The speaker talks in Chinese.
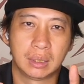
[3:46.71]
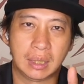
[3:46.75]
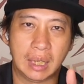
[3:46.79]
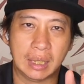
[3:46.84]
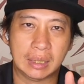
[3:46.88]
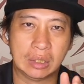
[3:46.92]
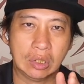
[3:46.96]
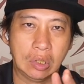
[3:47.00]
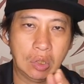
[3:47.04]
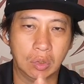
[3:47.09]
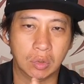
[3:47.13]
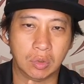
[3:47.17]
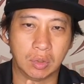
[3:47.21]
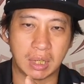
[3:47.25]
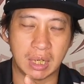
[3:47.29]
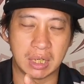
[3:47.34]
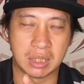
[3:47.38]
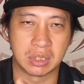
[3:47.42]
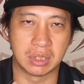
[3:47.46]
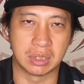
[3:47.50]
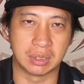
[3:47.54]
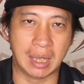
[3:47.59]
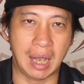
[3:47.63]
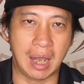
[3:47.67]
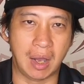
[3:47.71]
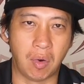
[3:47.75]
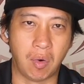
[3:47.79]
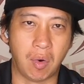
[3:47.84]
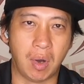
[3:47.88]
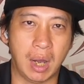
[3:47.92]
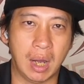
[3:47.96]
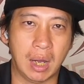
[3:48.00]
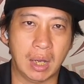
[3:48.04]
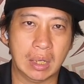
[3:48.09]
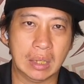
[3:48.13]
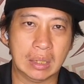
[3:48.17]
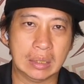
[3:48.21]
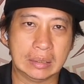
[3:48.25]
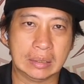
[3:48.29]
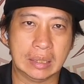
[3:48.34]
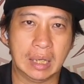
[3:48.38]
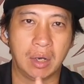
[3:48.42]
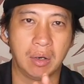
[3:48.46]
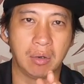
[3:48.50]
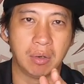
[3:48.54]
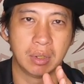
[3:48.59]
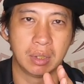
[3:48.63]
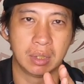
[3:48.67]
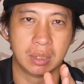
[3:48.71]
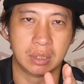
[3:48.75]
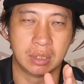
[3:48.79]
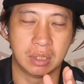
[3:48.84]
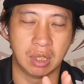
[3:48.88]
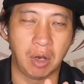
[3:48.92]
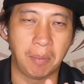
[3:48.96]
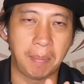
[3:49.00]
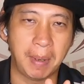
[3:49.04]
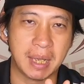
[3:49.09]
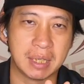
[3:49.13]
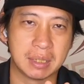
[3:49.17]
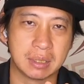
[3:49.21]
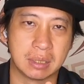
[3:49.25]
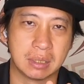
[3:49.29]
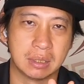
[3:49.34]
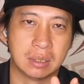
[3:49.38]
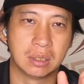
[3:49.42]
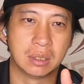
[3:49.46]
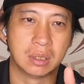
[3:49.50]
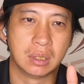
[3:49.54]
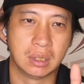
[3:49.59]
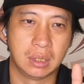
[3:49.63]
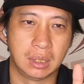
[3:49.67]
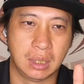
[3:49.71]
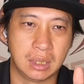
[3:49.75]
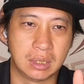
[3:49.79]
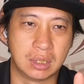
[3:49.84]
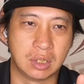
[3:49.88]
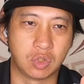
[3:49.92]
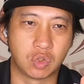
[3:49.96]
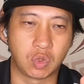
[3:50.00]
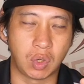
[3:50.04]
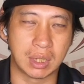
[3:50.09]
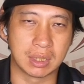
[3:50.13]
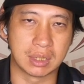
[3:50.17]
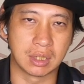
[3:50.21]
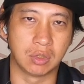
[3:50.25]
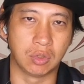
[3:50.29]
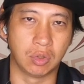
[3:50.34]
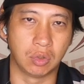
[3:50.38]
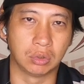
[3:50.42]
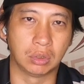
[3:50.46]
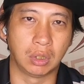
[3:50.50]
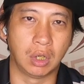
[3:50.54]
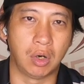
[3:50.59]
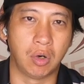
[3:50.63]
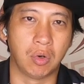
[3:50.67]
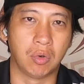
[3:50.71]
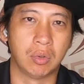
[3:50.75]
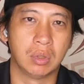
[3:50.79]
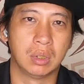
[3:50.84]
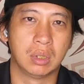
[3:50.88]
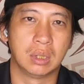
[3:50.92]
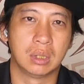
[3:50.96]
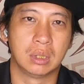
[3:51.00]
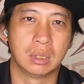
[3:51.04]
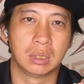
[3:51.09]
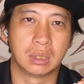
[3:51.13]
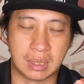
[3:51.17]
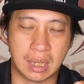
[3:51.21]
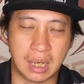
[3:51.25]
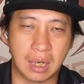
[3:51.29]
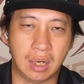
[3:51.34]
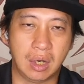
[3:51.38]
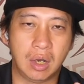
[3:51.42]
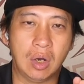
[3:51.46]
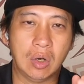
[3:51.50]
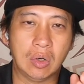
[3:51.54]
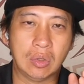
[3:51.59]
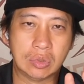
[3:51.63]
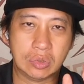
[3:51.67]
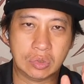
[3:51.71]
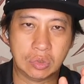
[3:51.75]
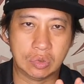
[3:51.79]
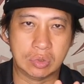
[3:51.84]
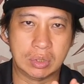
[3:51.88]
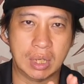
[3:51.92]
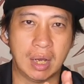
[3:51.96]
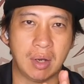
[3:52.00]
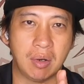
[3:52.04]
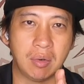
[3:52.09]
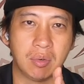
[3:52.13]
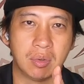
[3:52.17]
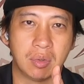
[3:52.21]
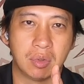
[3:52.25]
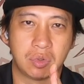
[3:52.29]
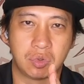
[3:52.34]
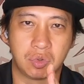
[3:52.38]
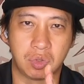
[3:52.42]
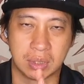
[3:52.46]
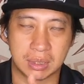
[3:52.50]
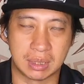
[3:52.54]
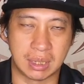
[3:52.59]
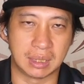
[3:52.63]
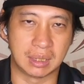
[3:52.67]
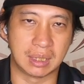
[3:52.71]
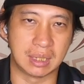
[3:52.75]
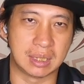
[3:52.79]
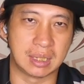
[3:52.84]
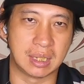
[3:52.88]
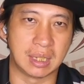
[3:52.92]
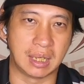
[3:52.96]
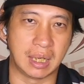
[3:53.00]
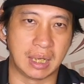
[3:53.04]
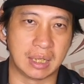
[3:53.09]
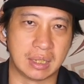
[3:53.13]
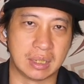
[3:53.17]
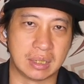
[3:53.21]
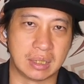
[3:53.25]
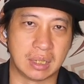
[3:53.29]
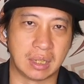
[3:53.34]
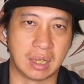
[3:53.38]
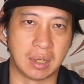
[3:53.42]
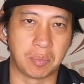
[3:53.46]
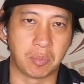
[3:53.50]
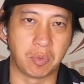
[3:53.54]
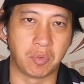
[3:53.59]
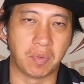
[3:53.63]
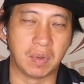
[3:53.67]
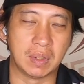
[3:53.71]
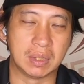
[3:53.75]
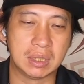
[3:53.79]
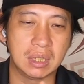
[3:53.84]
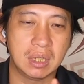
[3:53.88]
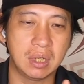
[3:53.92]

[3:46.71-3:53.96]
它的后轮开始打滑，到摇摆时一直抓着龙头，然后就到装上电线杆的这个部分。